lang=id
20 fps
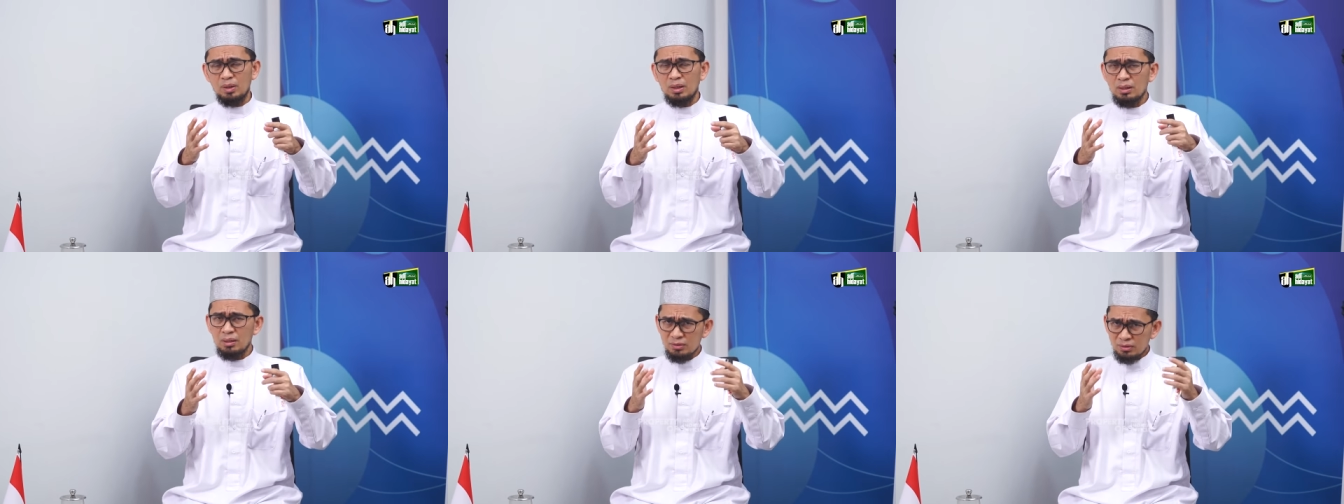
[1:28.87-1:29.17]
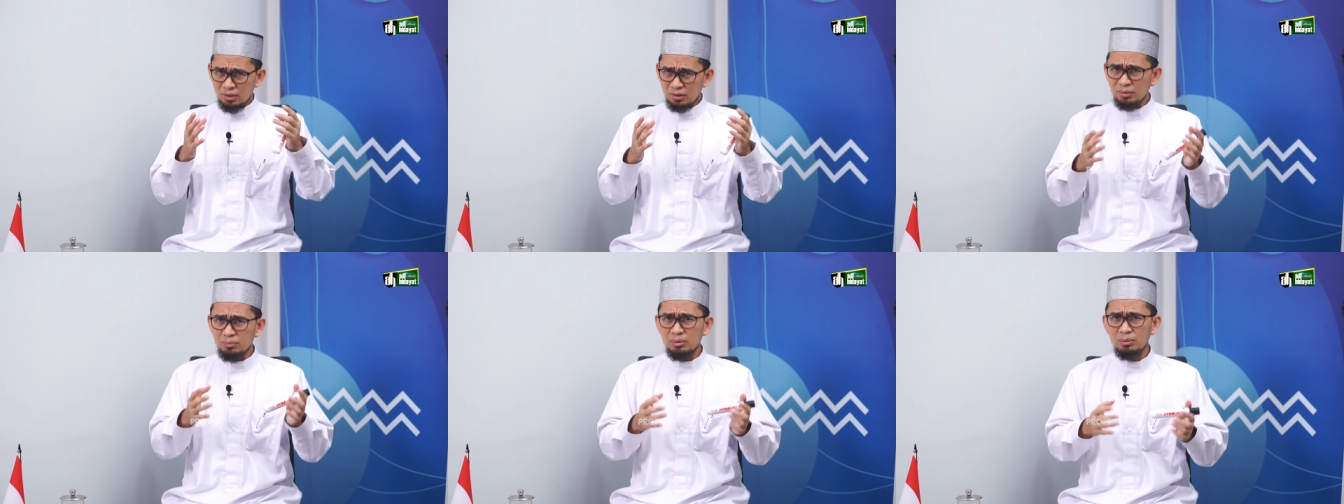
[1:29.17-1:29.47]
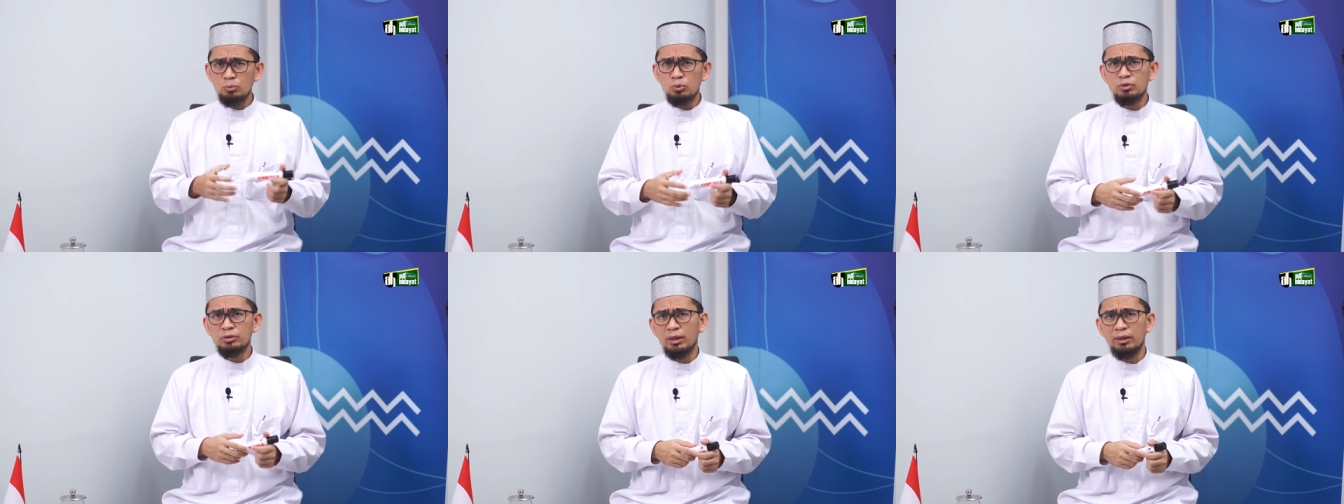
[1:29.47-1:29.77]
kisah Nabi
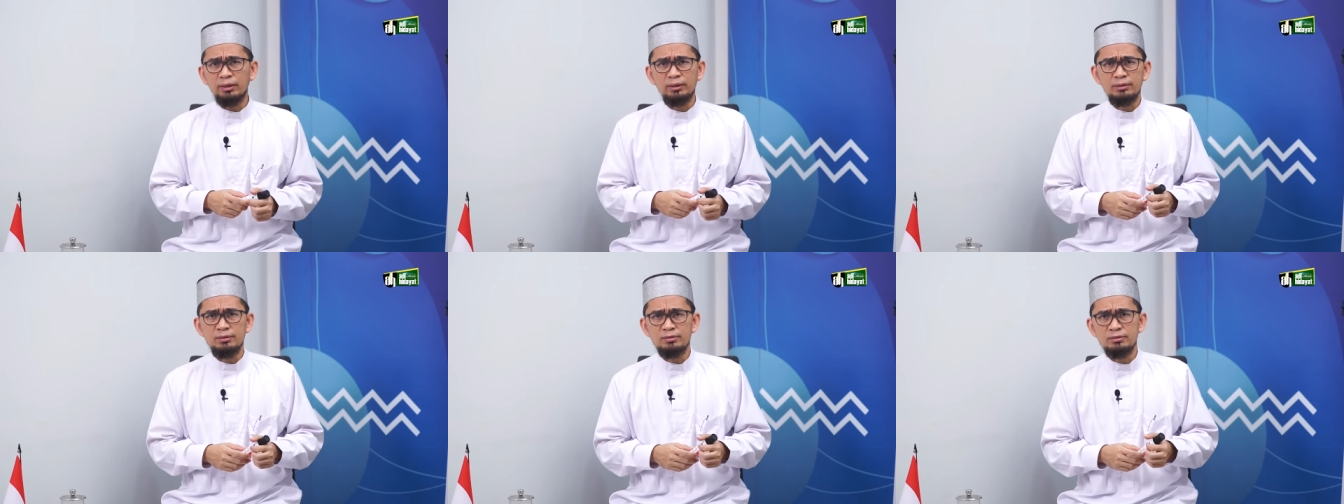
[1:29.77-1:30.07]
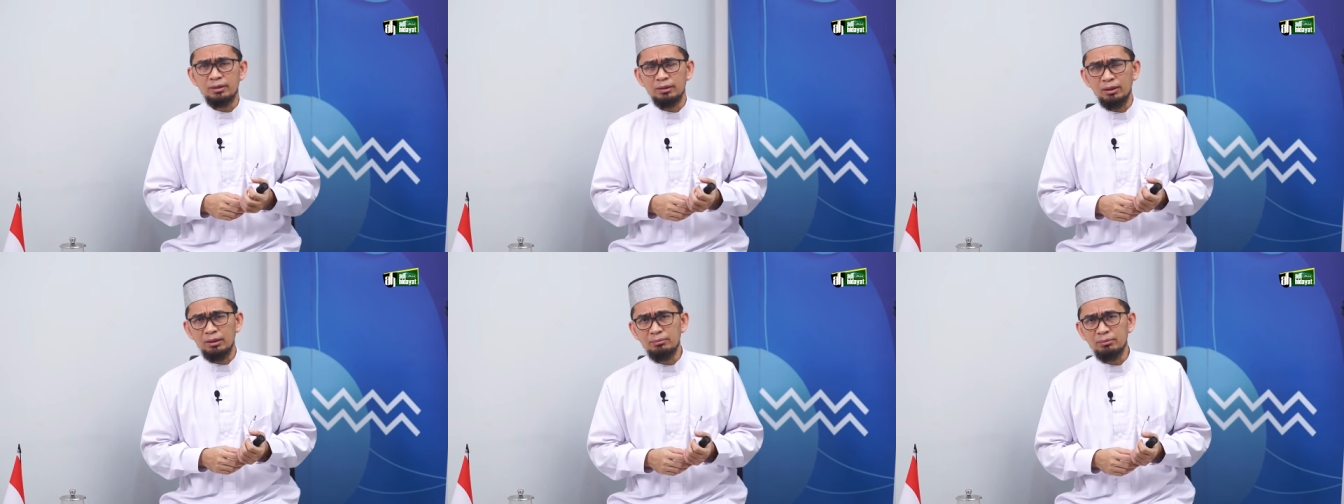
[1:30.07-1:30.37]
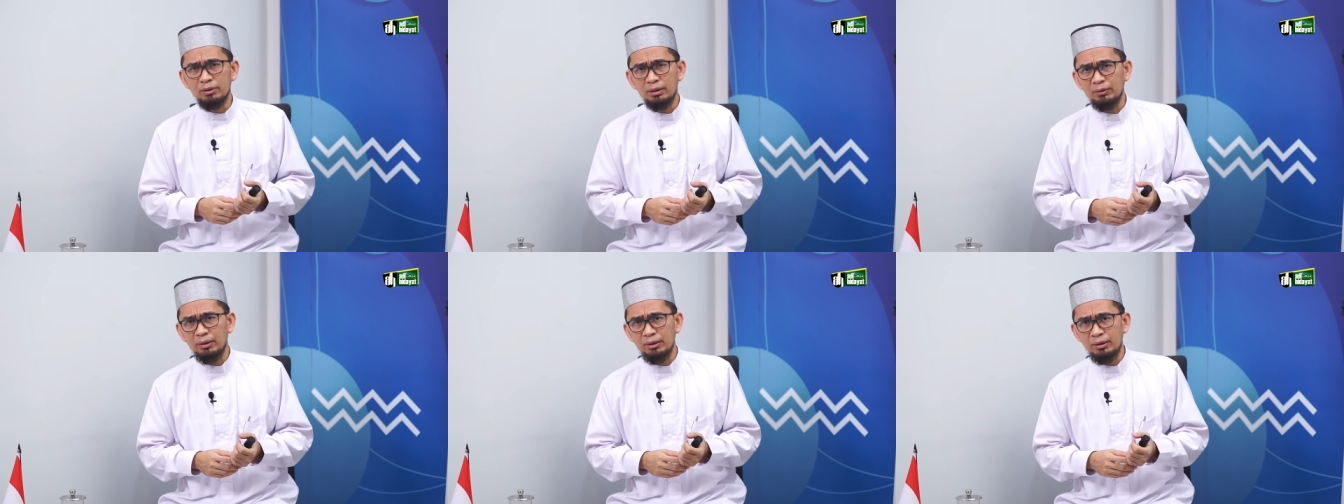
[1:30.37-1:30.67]
Musa alaihissalam
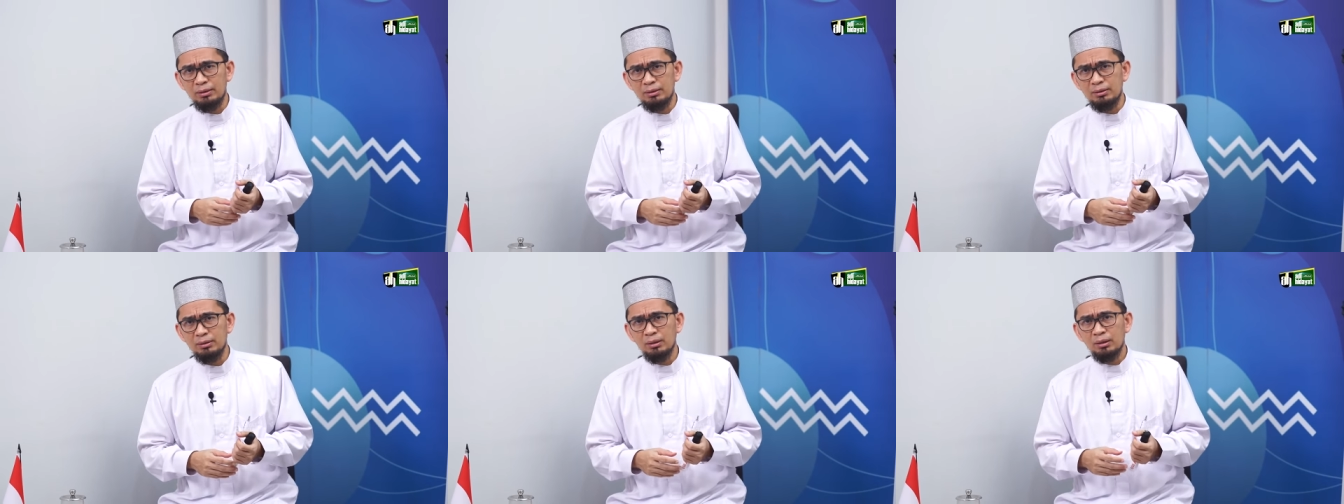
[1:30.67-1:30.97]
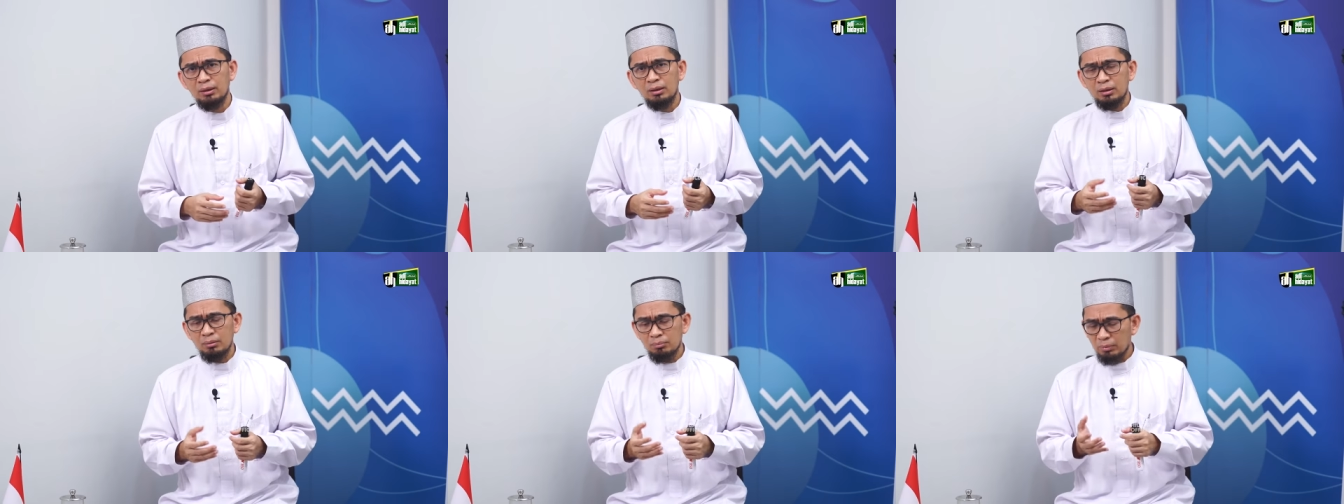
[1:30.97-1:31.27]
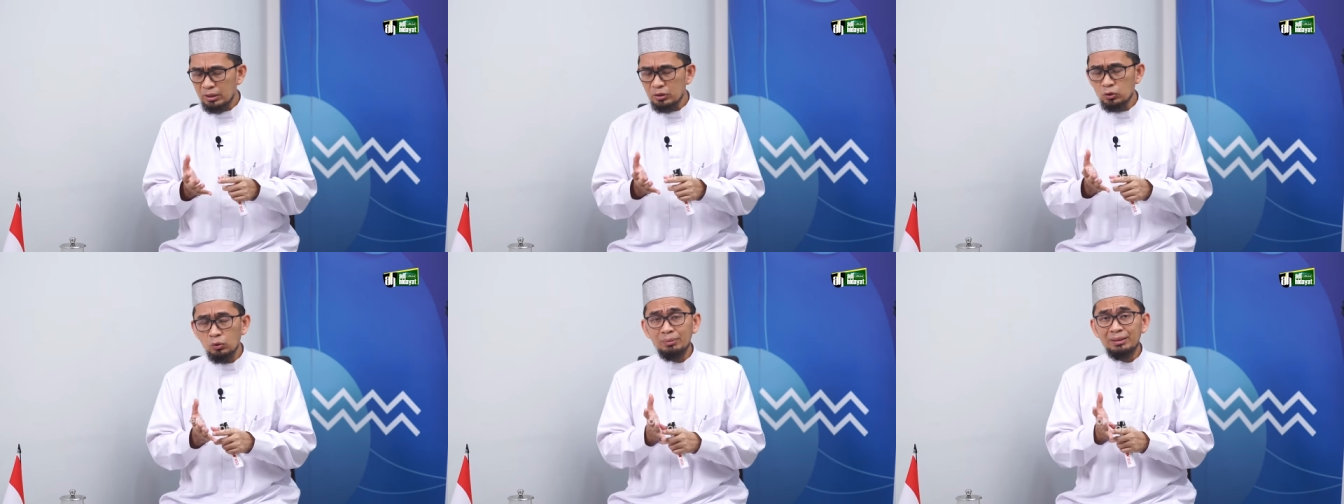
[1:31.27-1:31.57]
karena ini
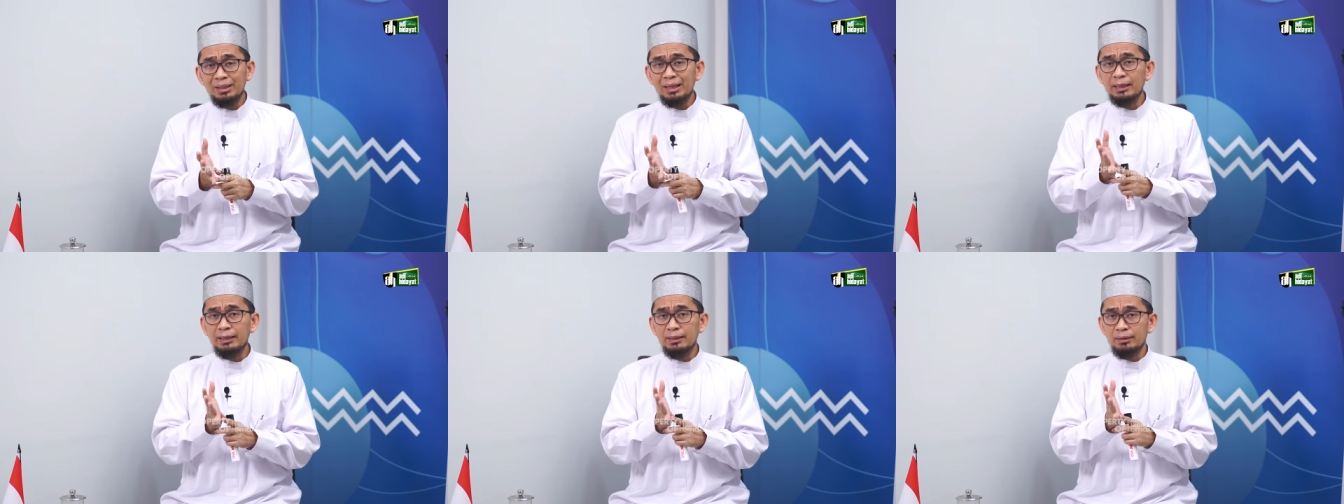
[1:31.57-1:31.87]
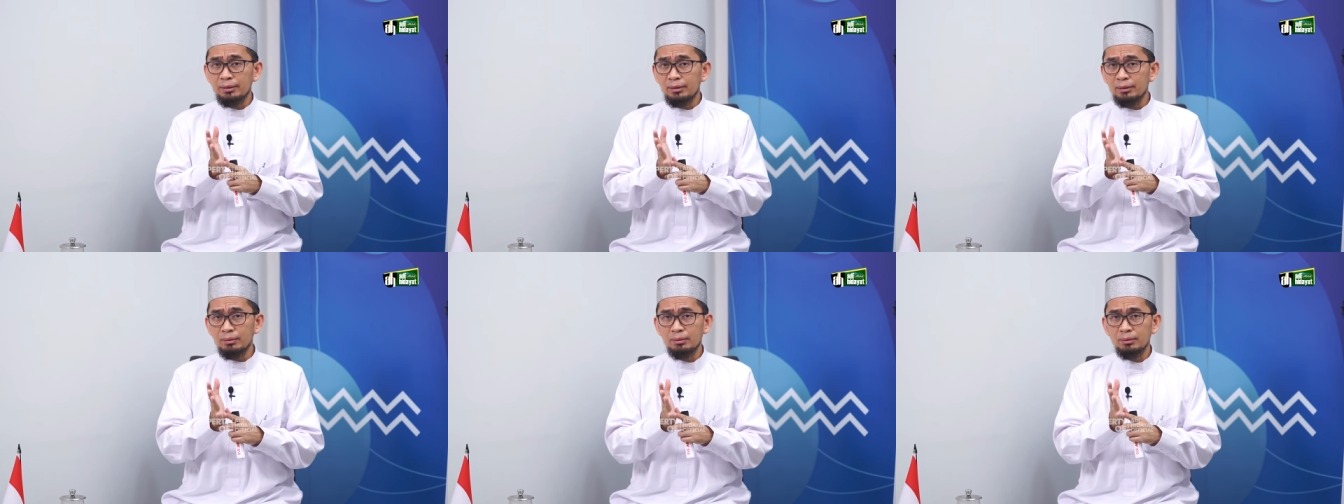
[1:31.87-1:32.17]
begitu menarik ya.